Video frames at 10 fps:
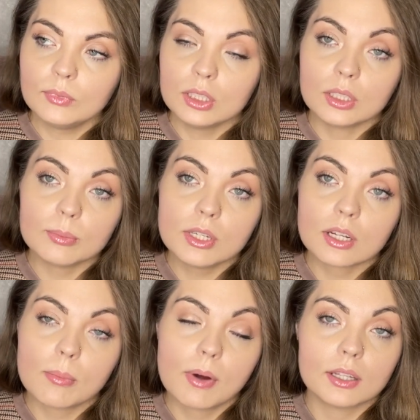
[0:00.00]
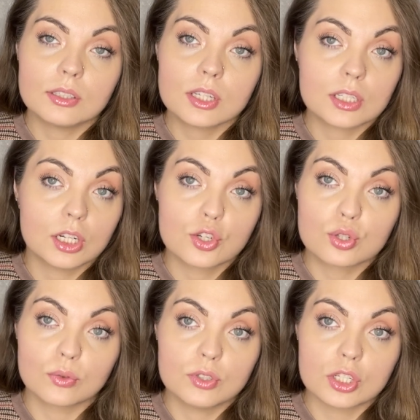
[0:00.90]
на мне аромат несколько
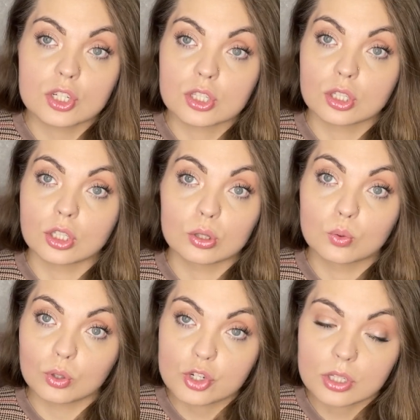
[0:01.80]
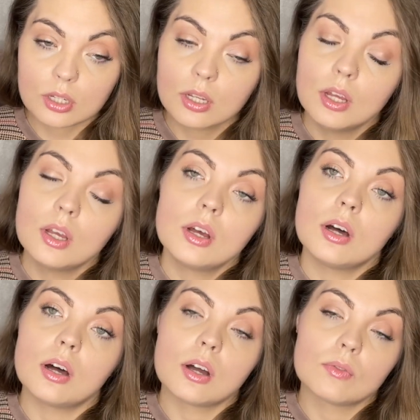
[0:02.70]
часов держится, это точно.
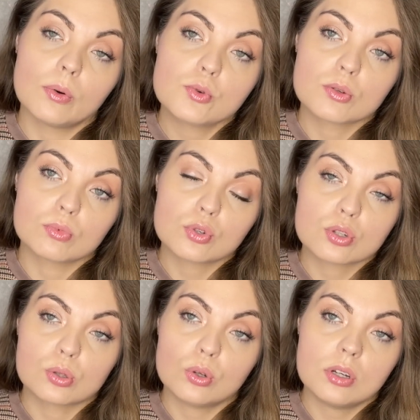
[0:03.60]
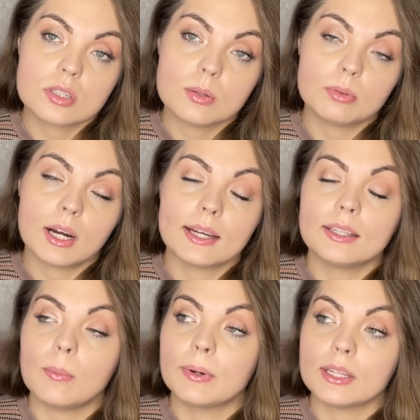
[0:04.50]
А, в общем, тоже стойкость неплохая.
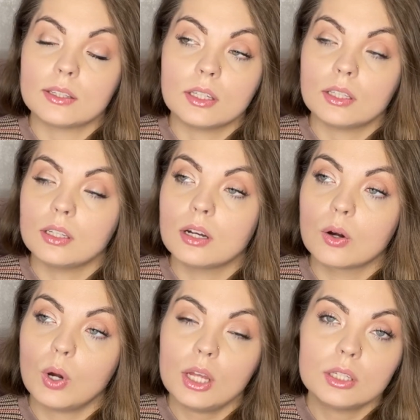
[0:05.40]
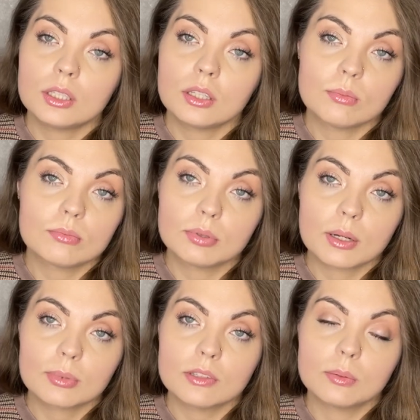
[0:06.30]
Да, понятно, это не какая-то там
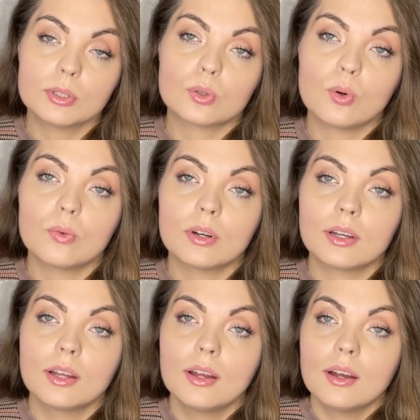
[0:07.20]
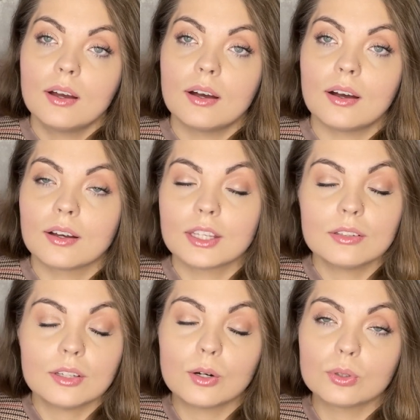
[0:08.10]
прям километровая, а,
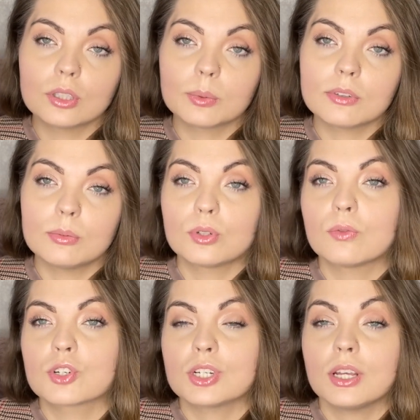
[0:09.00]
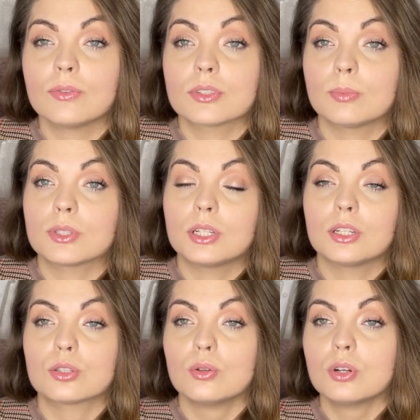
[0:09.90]
не какой-то там километровый шлейф и
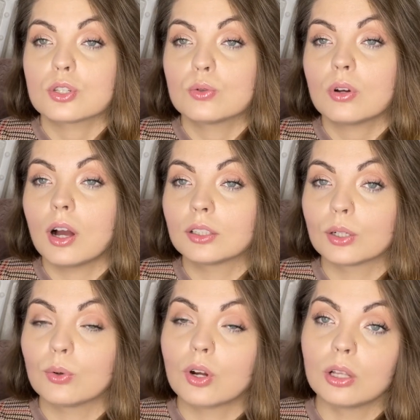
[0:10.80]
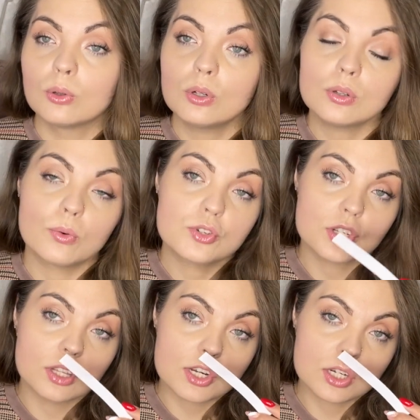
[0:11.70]
запредельная стойкость, но как такой колонь
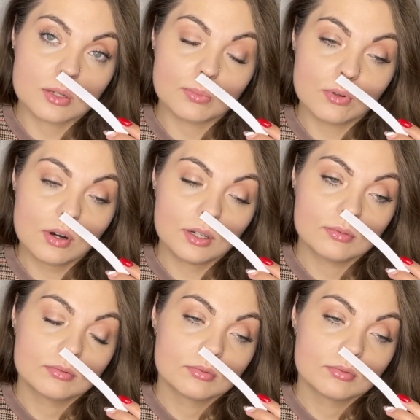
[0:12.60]
очень даже неплохо